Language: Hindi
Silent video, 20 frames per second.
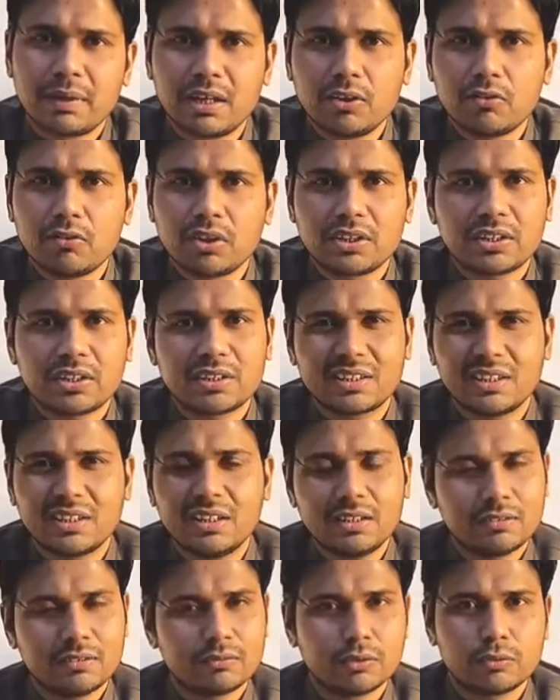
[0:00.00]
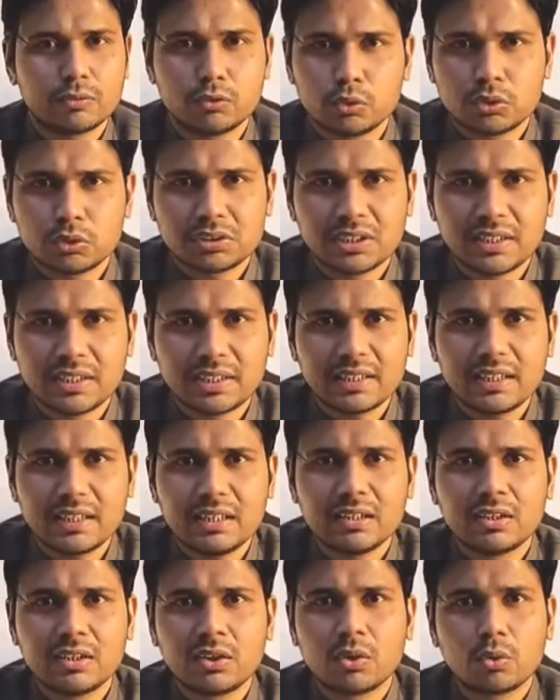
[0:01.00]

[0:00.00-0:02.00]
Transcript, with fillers: पहले वाटर का वो फूट जाएगा